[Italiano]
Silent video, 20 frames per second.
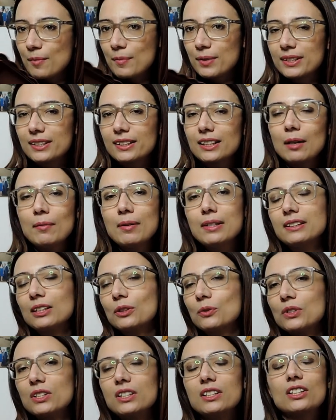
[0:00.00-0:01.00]

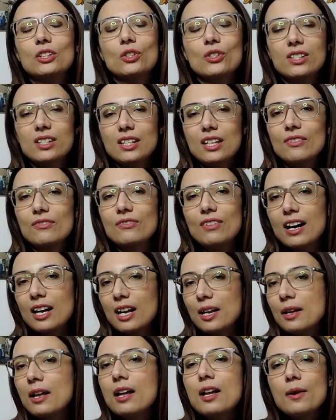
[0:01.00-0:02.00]
ermeticamente quindi di
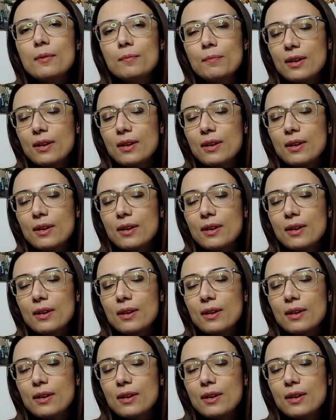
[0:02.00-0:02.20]
conservare